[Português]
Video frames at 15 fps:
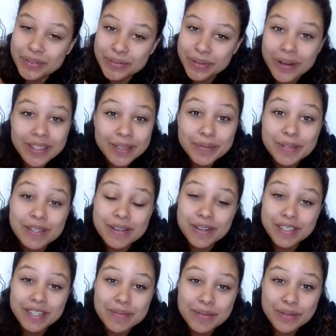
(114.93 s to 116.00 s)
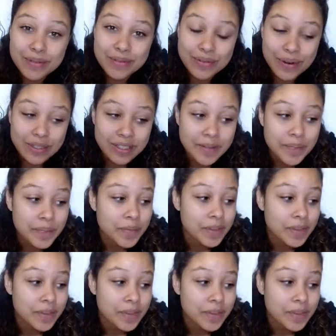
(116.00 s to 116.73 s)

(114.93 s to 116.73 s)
foda, porque eu achei muito foda.